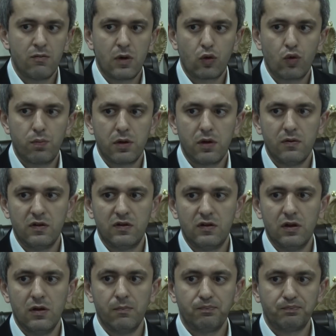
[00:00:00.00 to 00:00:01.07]
могу
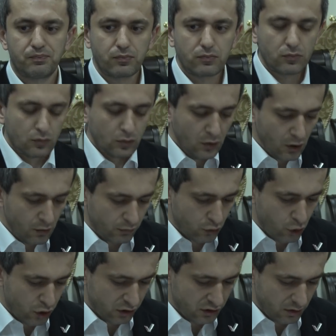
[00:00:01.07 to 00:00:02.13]
привести в
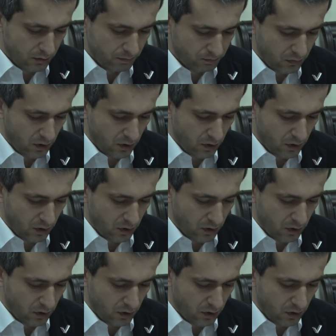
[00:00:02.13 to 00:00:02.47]
городе